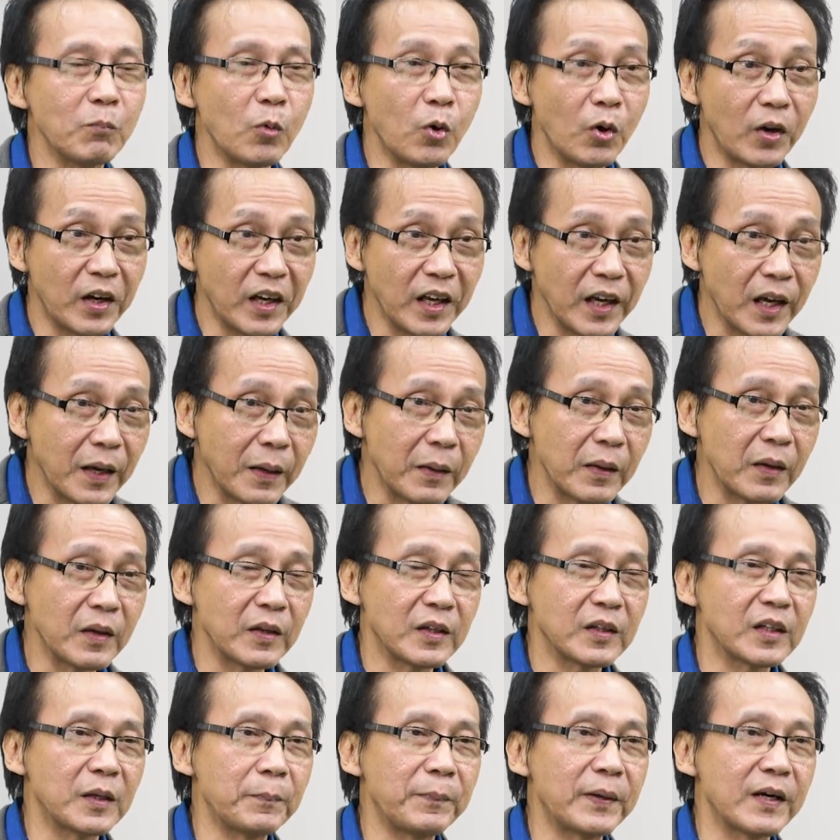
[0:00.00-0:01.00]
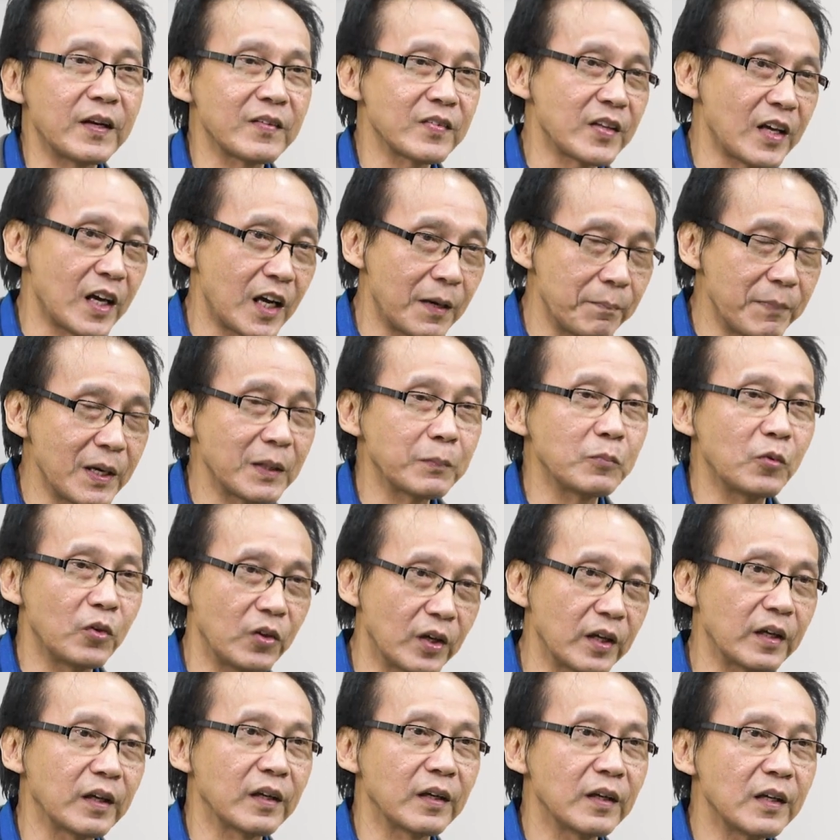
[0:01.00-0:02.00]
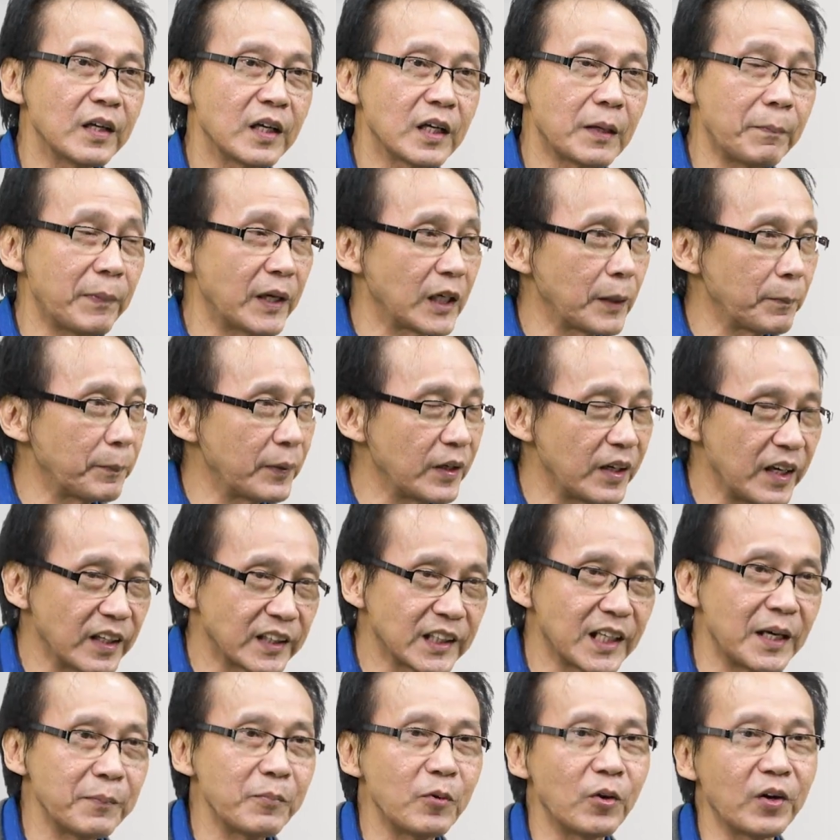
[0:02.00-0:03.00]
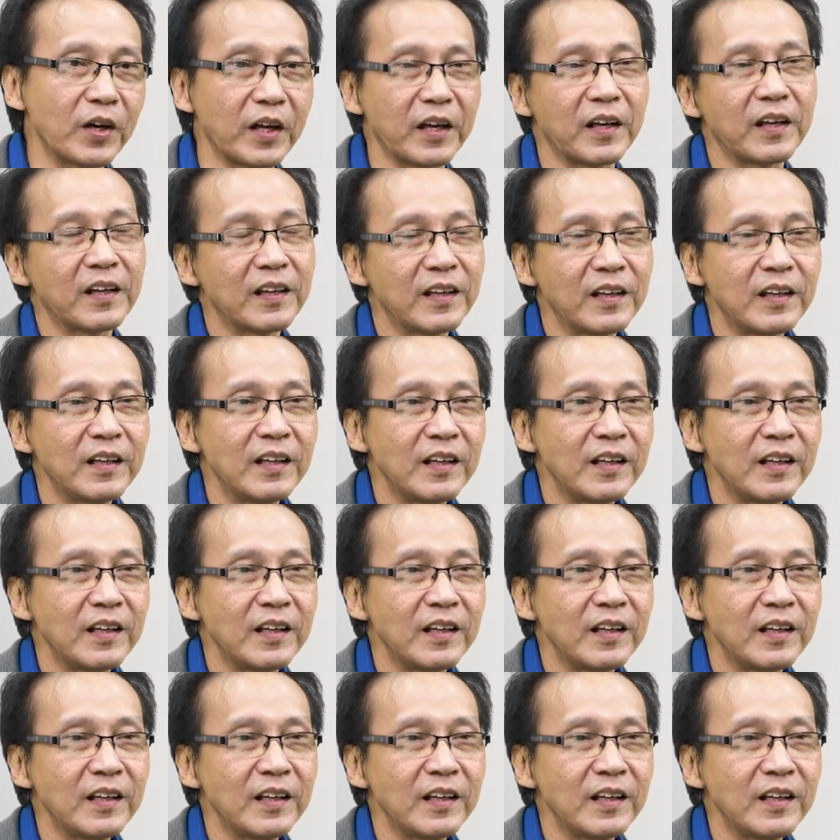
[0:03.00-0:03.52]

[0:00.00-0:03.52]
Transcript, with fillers: Boleh, kepada sahabat boleh, kepada pendeta boleh.